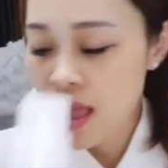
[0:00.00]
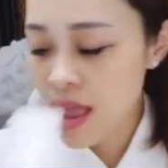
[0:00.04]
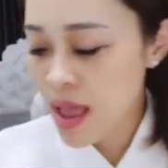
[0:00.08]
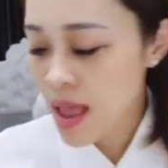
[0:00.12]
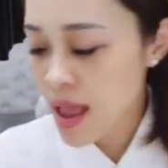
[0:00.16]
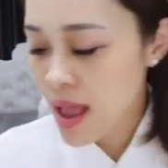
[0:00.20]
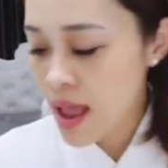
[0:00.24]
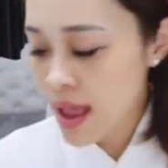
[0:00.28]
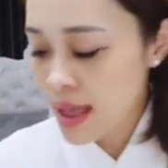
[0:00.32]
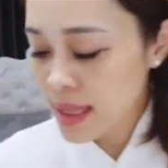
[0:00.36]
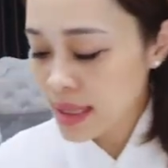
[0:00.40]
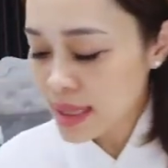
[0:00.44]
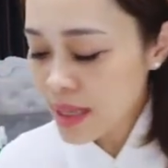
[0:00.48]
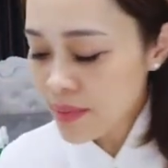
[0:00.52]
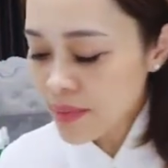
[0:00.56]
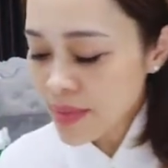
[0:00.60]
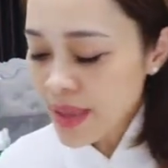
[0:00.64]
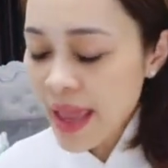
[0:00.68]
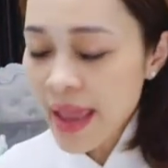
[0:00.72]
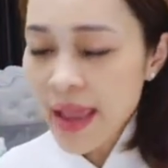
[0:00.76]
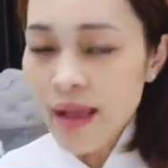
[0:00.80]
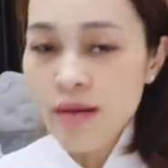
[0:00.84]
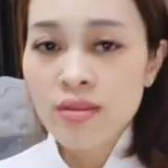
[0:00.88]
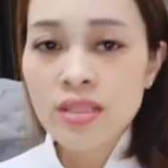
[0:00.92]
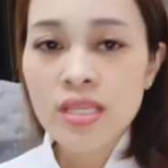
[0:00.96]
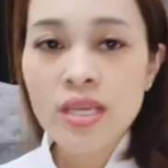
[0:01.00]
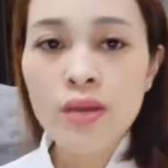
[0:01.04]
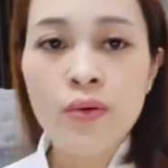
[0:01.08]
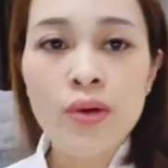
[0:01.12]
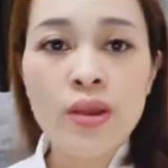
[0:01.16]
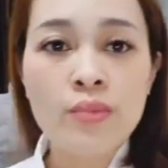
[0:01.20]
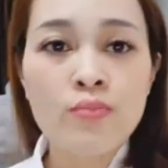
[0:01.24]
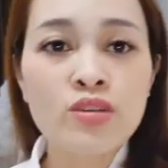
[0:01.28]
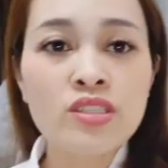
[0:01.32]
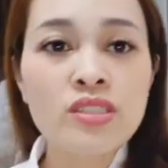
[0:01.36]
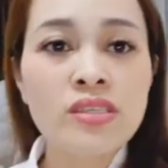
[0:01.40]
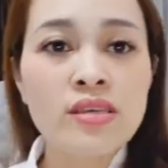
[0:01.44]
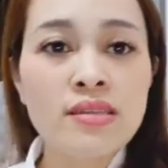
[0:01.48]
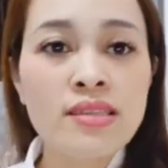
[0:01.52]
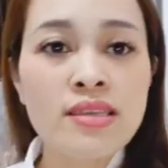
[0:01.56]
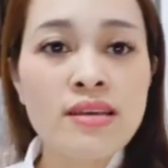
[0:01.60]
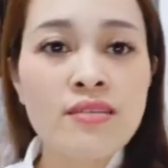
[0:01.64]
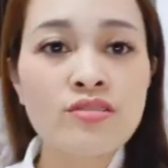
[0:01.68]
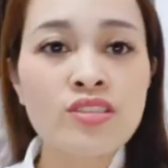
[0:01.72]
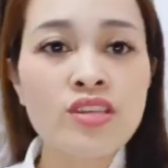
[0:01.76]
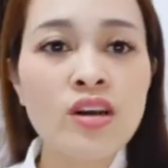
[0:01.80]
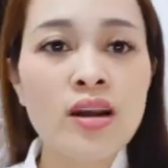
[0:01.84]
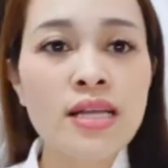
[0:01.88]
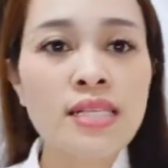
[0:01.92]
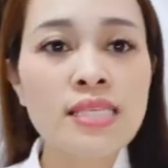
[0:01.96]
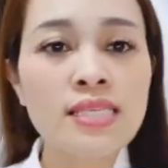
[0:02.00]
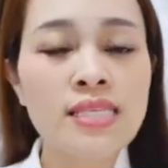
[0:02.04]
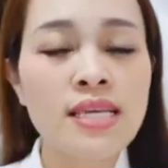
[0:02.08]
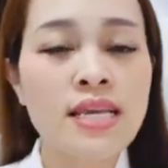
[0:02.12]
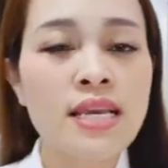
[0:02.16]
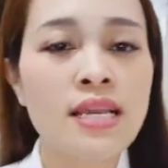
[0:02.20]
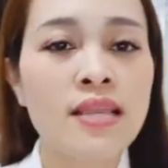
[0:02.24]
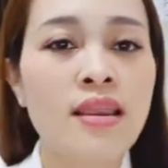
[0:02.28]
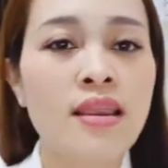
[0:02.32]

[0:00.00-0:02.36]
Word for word: À, tiếp theo thì người muốn giới thiệu cho các chị